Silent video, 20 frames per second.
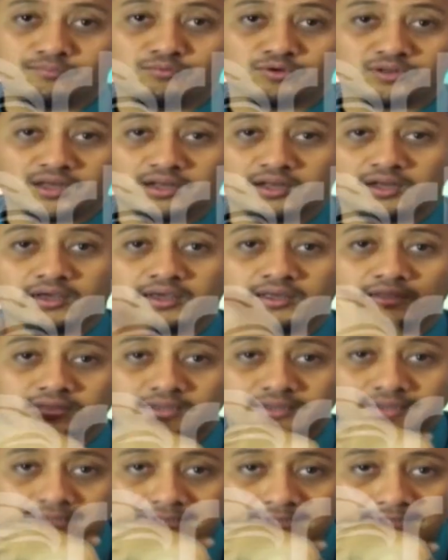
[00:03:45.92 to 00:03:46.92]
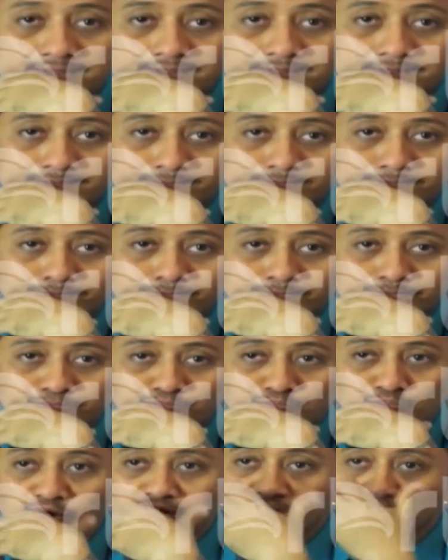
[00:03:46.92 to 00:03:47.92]
ya buat anak ente enggak?
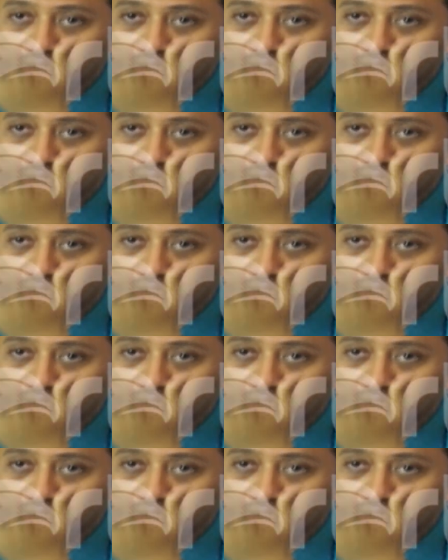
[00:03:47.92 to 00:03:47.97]
Buat